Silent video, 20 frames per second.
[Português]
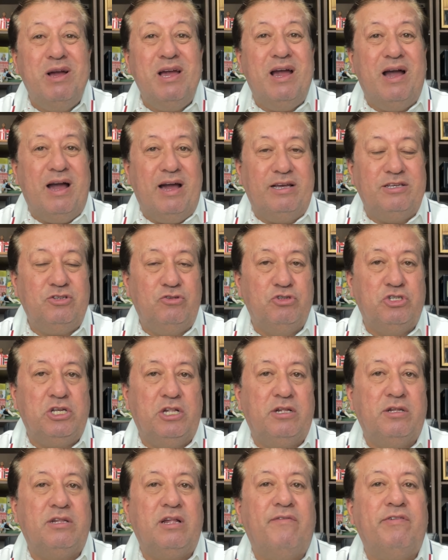reais que o
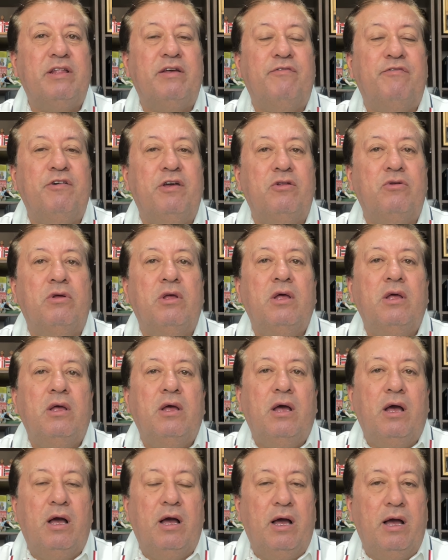Santa estava devendo
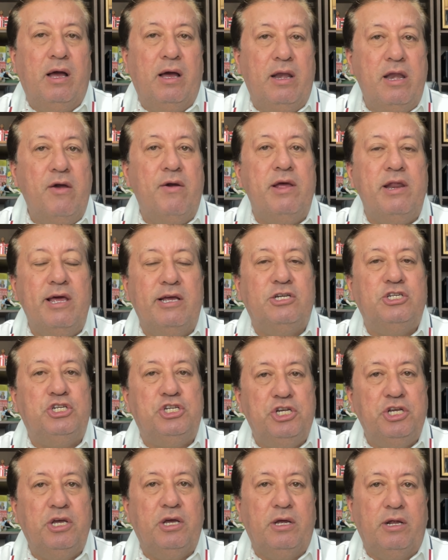à
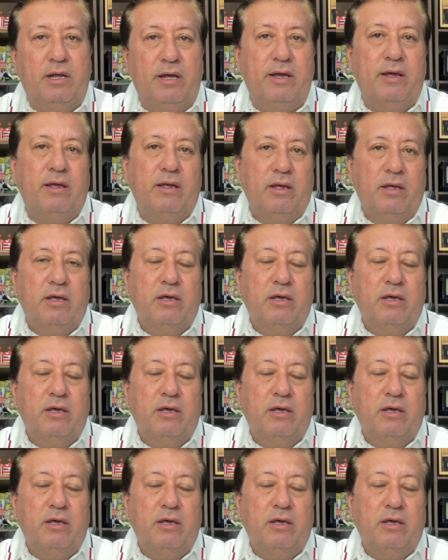Neoenergia, né,